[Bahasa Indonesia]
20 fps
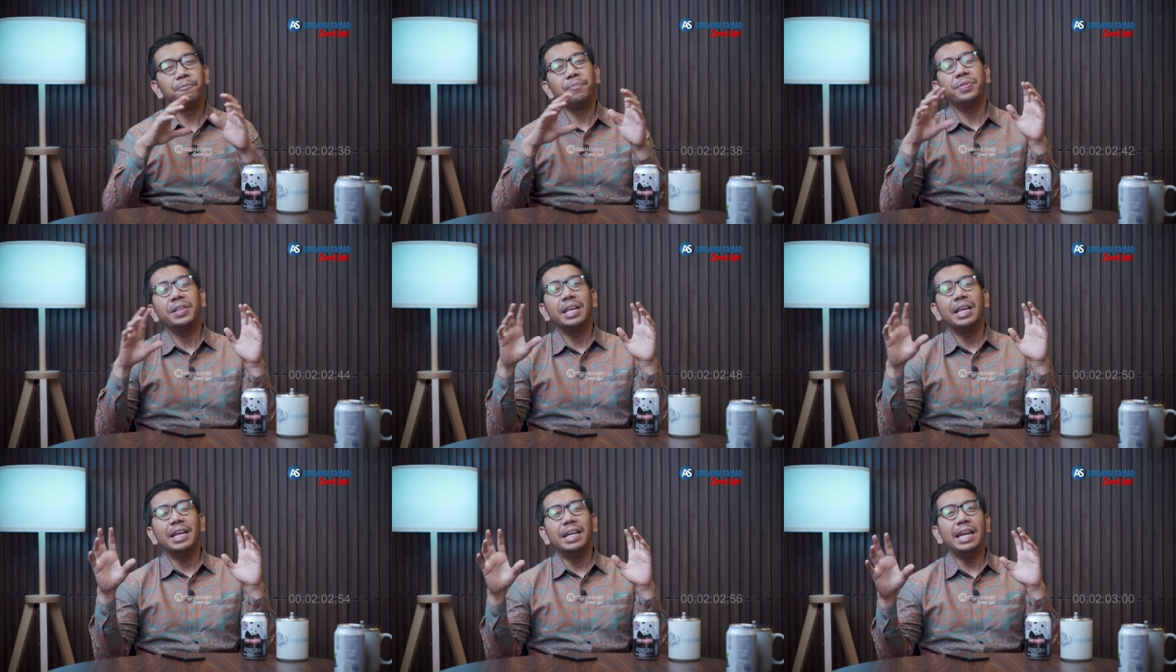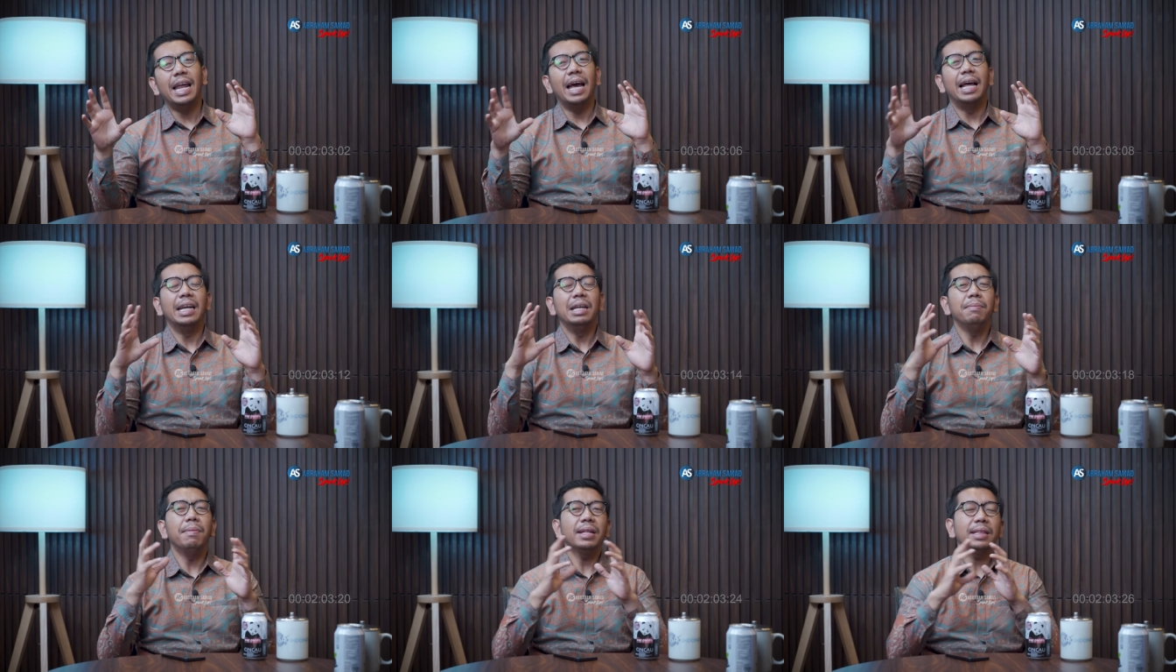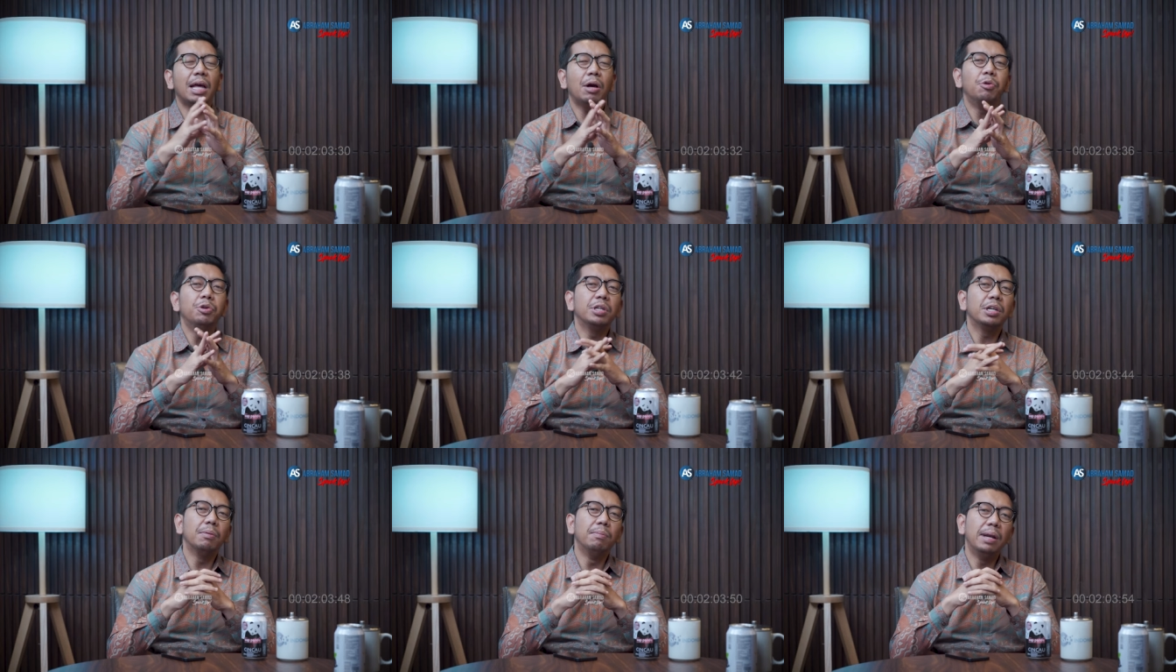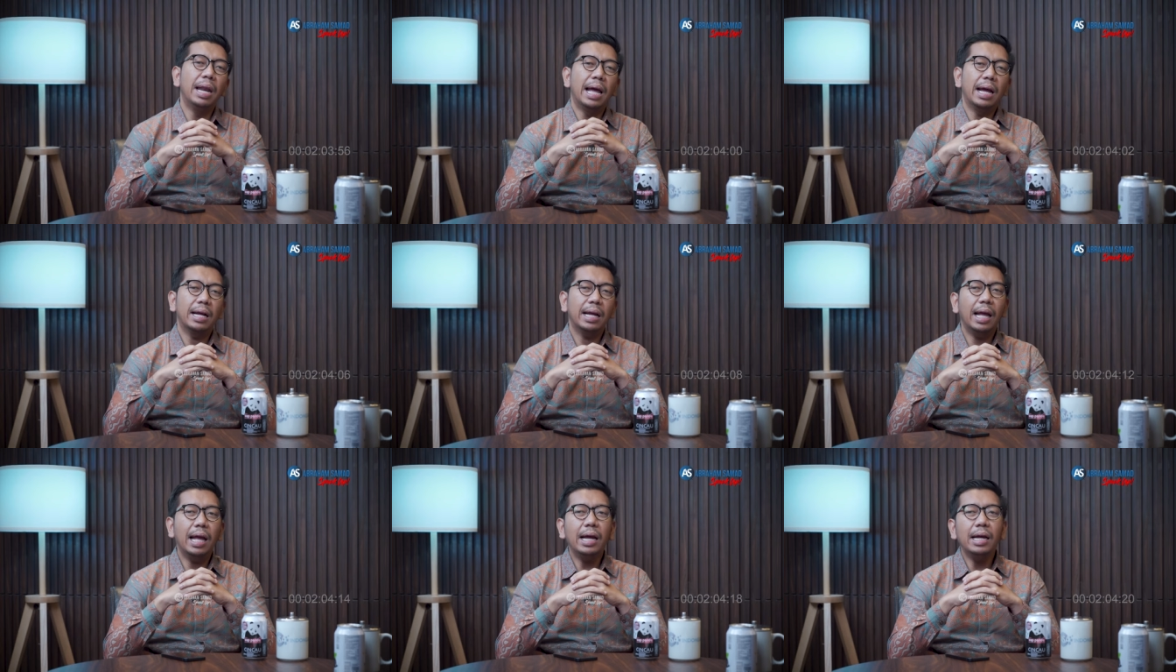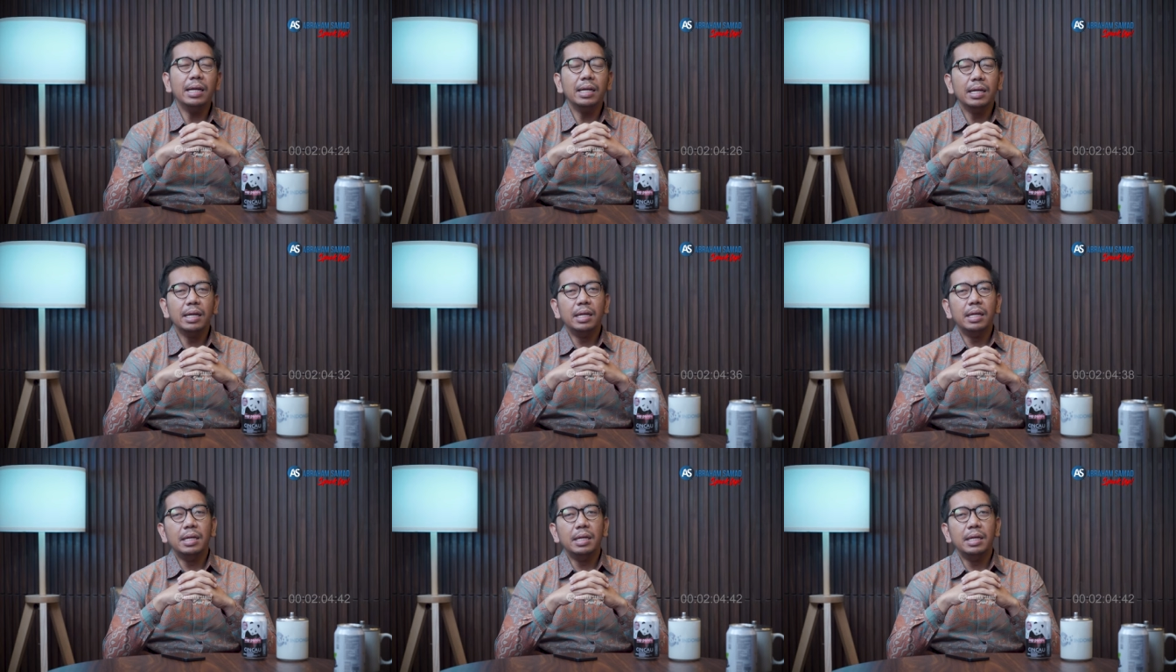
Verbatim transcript: Okay. Nah lima tahun ke belakang